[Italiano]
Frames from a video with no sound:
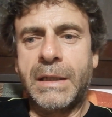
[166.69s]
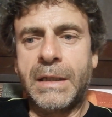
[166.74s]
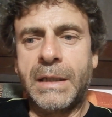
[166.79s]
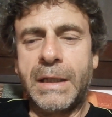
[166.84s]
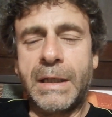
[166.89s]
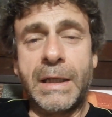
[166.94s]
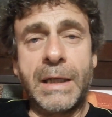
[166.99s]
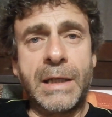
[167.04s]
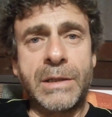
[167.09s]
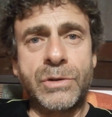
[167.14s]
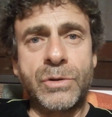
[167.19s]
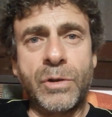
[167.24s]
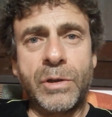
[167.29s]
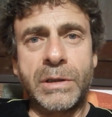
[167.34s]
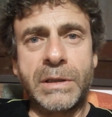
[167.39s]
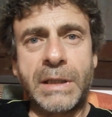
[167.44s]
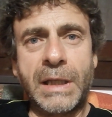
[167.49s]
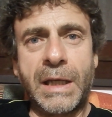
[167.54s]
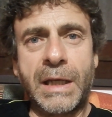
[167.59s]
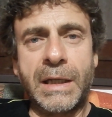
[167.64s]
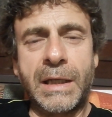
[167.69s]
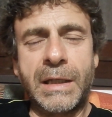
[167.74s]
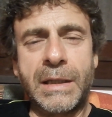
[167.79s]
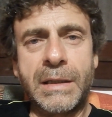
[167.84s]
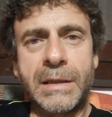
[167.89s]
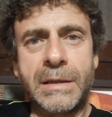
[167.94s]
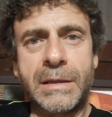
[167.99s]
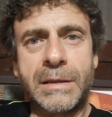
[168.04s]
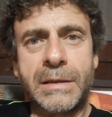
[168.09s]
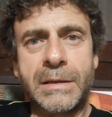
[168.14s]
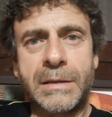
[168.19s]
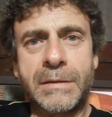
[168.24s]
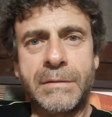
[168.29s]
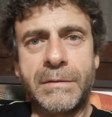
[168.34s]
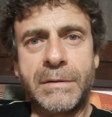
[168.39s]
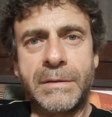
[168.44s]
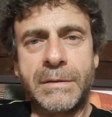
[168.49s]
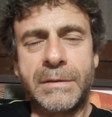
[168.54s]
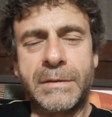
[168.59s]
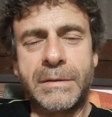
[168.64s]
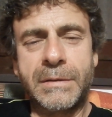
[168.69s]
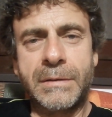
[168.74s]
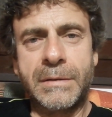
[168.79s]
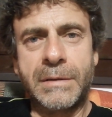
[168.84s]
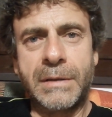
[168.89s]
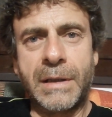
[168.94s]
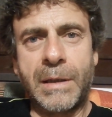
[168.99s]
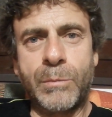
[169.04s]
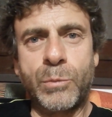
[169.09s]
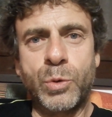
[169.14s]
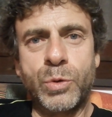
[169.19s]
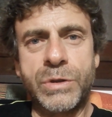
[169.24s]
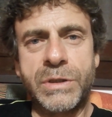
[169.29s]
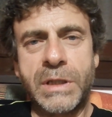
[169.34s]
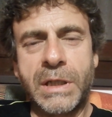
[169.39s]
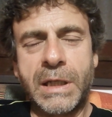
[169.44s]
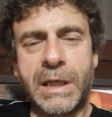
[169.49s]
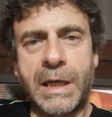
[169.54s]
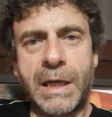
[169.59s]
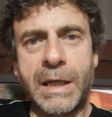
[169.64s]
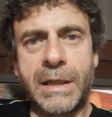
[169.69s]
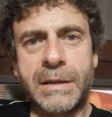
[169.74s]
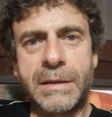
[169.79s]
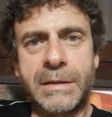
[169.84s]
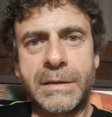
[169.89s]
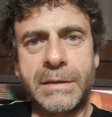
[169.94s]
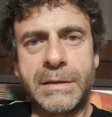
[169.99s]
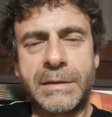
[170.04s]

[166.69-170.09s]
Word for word: e ascoltare la musica